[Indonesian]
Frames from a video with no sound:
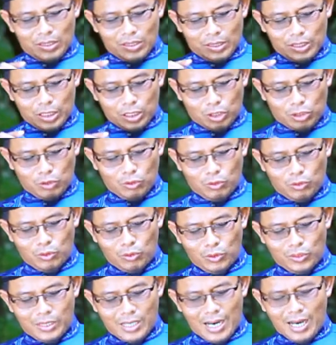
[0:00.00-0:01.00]

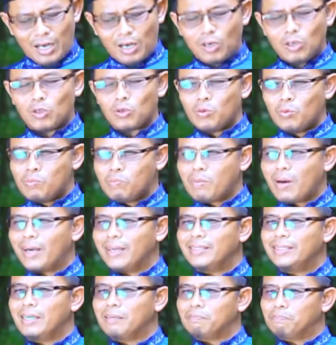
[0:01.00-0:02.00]
Sesungguhnya rumah
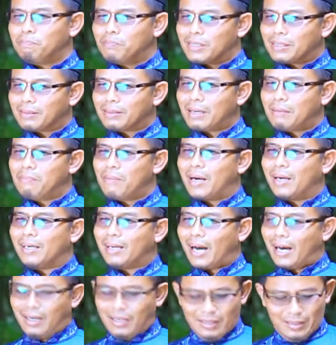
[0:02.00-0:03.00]
yang pertama
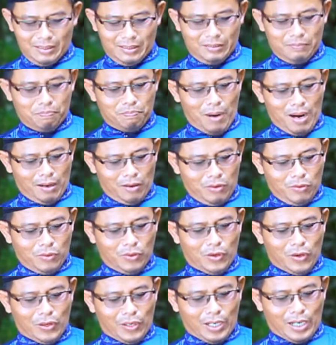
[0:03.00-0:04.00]
kali
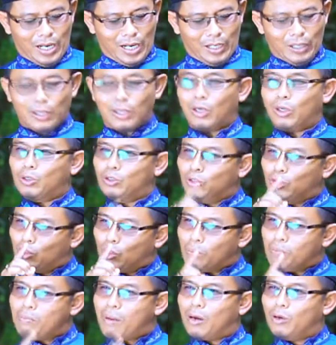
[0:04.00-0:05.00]
dibangun oleh Allah
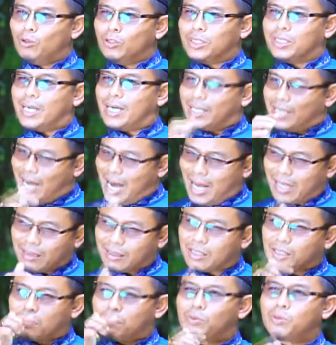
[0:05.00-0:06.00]
untuk manusia di
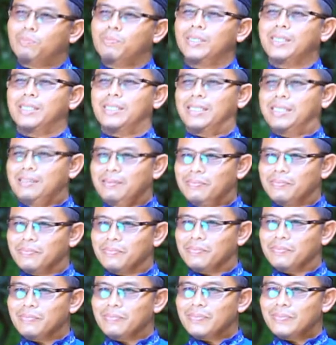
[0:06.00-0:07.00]
atas bumi ini
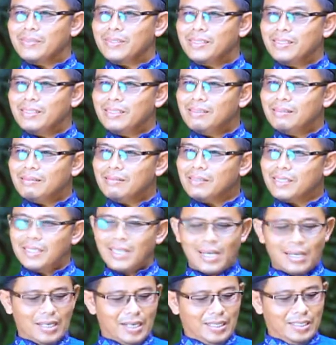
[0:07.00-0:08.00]

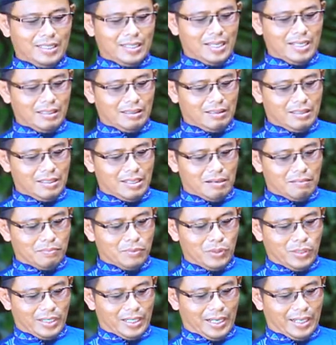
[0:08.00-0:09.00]
tidak lain dan tidak
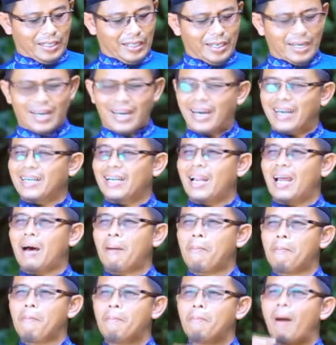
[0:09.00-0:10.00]
bukan adalah
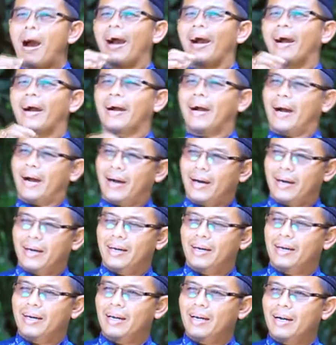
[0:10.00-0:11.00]

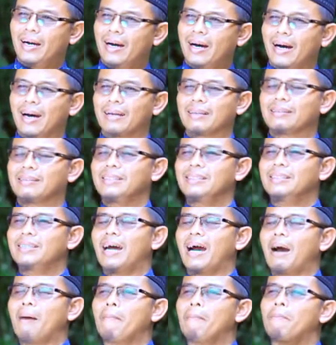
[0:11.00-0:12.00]
Bakkah.
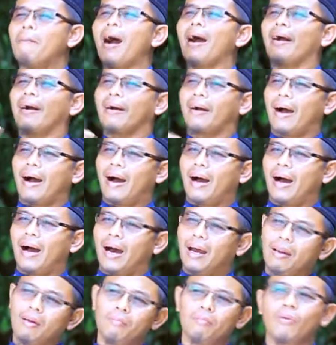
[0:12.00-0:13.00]
Artinya
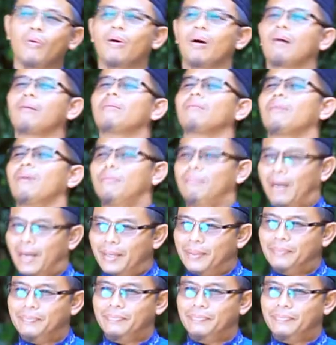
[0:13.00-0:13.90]
Makkah al-Mukarramah.